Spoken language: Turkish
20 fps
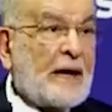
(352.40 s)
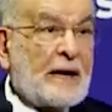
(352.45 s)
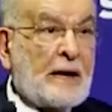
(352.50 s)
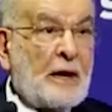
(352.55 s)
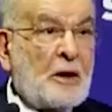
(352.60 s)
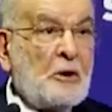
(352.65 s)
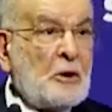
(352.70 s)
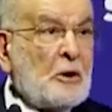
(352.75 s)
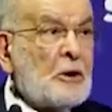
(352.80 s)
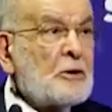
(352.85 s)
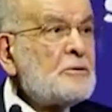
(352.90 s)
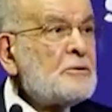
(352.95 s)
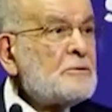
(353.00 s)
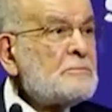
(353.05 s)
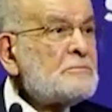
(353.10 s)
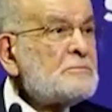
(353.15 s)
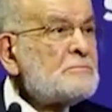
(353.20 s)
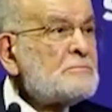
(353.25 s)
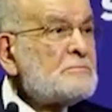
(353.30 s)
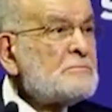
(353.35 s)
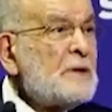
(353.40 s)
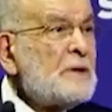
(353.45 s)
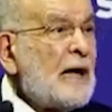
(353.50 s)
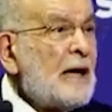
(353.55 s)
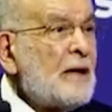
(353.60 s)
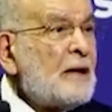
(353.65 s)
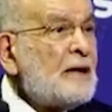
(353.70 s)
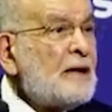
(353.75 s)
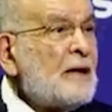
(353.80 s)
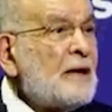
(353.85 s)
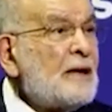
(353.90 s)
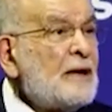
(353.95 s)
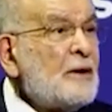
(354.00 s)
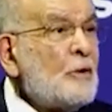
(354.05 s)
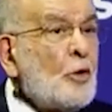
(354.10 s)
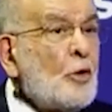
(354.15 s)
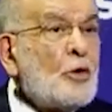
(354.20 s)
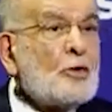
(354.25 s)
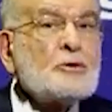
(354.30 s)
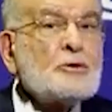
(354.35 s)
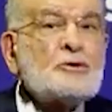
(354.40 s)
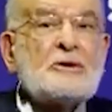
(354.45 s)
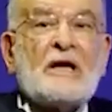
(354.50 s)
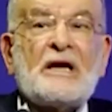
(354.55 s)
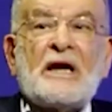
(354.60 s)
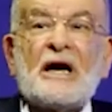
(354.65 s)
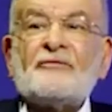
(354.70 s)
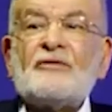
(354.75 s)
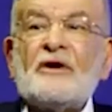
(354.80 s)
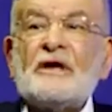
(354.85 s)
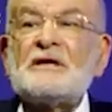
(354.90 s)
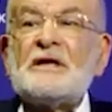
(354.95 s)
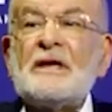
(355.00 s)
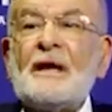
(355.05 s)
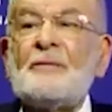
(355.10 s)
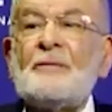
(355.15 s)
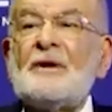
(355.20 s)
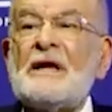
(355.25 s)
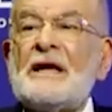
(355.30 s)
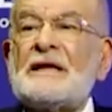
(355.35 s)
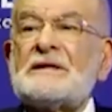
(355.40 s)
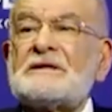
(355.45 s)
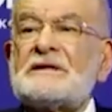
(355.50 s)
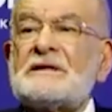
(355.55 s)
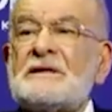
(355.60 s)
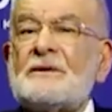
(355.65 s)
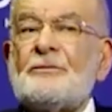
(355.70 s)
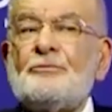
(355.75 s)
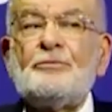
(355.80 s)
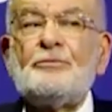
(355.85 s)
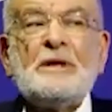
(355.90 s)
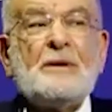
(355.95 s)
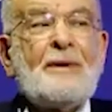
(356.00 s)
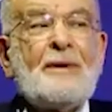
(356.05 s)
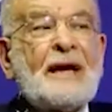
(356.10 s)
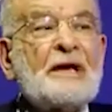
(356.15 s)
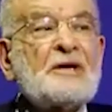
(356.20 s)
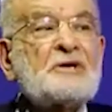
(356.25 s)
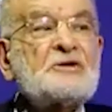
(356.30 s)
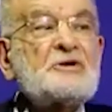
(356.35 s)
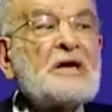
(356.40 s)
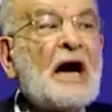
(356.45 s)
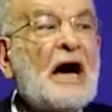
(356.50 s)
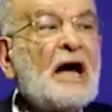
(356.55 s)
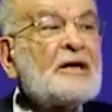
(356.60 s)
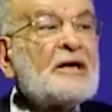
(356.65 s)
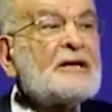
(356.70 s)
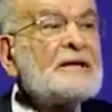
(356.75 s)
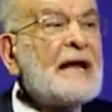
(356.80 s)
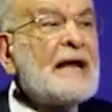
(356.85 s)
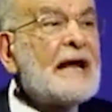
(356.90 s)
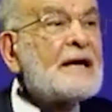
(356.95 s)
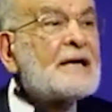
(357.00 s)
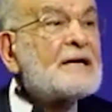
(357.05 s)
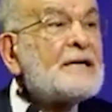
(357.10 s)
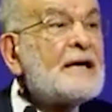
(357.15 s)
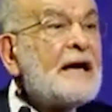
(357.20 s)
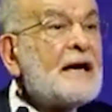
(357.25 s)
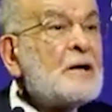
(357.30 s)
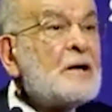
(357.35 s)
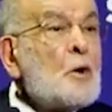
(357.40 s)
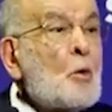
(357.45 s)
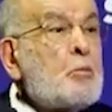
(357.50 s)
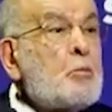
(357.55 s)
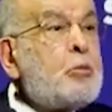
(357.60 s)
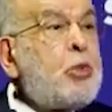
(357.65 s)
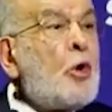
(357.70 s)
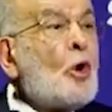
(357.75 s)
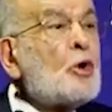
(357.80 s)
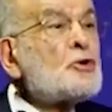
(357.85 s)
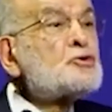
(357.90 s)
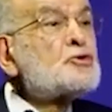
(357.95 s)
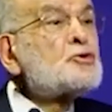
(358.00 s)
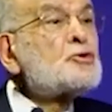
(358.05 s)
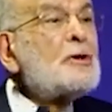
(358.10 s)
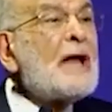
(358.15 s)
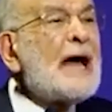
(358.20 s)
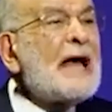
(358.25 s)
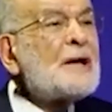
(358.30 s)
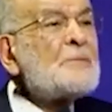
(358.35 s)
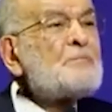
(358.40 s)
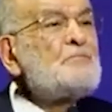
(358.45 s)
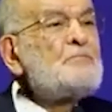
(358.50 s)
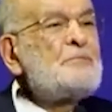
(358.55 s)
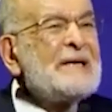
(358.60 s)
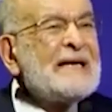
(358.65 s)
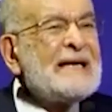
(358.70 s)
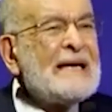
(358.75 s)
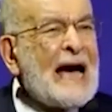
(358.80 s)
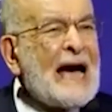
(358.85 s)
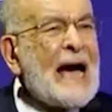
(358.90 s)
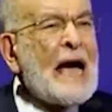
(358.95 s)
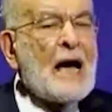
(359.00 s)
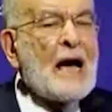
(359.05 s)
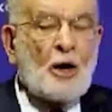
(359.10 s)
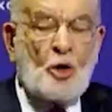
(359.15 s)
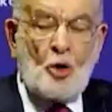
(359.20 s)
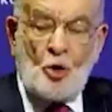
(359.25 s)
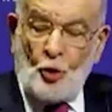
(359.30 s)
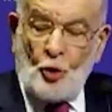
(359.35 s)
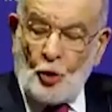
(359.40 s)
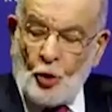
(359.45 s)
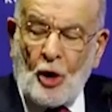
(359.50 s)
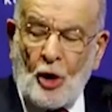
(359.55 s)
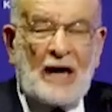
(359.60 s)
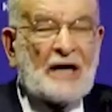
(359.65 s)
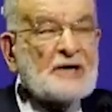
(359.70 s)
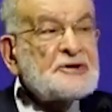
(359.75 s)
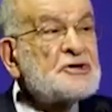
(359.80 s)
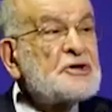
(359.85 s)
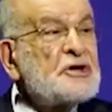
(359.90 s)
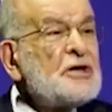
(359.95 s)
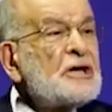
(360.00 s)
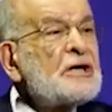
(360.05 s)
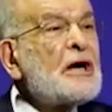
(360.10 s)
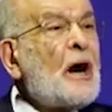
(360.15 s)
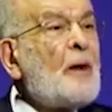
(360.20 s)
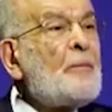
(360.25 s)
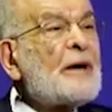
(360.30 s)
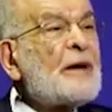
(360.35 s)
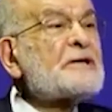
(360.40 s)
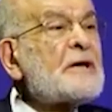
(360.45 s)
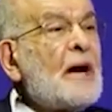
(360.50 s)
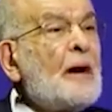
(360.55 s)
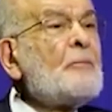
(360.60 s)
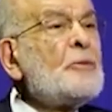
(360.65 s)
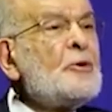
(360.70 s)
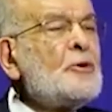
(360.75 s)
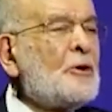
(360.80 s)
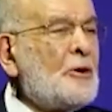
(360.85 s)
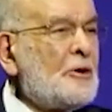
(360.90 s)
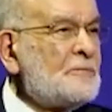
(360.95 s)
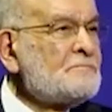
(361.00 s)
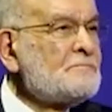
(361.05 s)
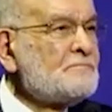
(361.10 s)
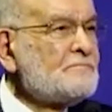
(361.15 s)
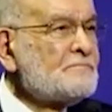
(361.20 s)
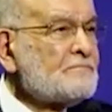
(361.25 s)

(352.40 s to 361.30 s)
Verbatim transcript: Para yok. Onu telafi edilebilmek için alınan borçlar bile o açığı kapatamıyor.